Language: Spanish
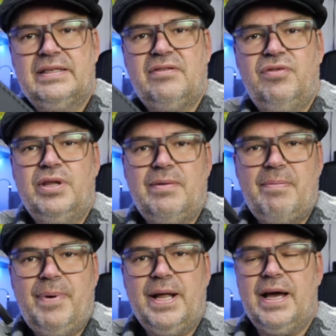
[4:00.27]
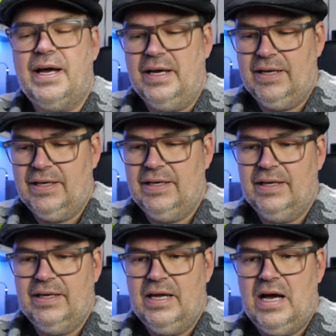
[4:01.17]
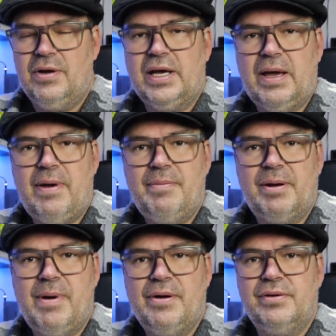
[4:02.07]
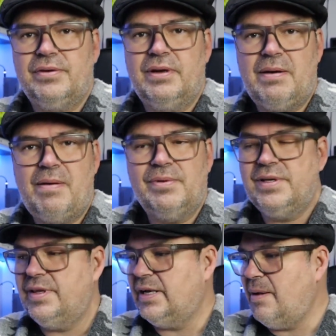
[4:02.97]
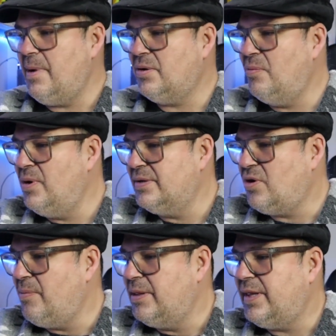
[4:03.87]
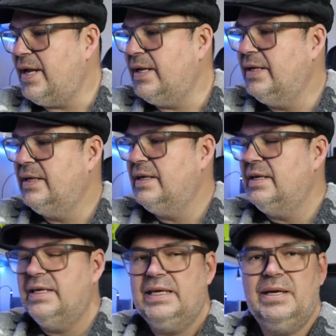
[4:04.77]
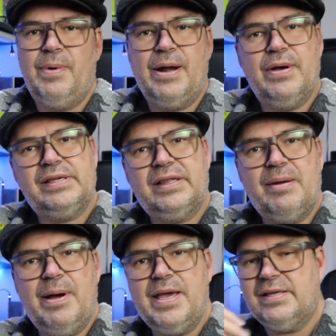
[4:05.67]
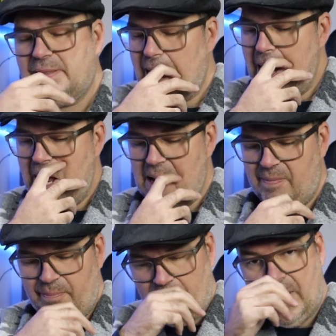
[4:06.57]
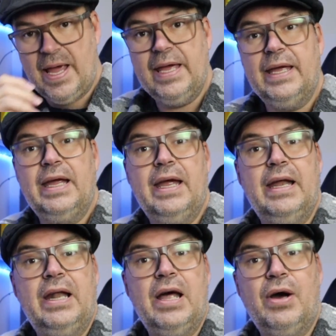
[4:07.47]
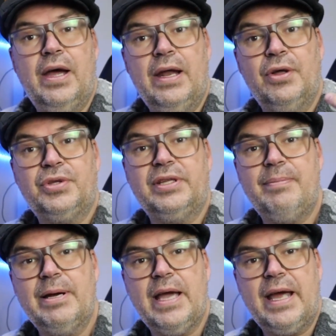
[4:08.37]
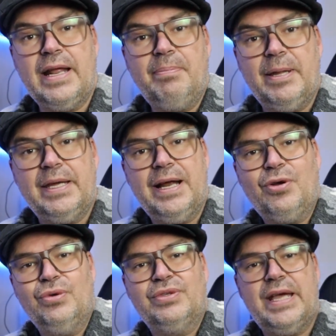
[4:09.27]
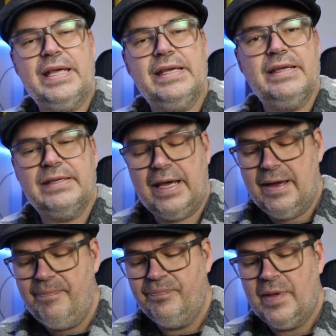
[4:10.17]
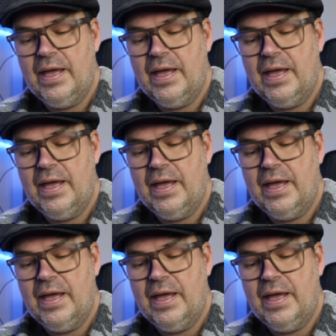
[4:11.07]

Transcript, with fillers: esta funda va para... Ahora que vea mi hermano, la vamos a intercambiar como les comenté. Y bueno, ese tema ya está por ahí. el otro tema que quería platicar con ustedes es que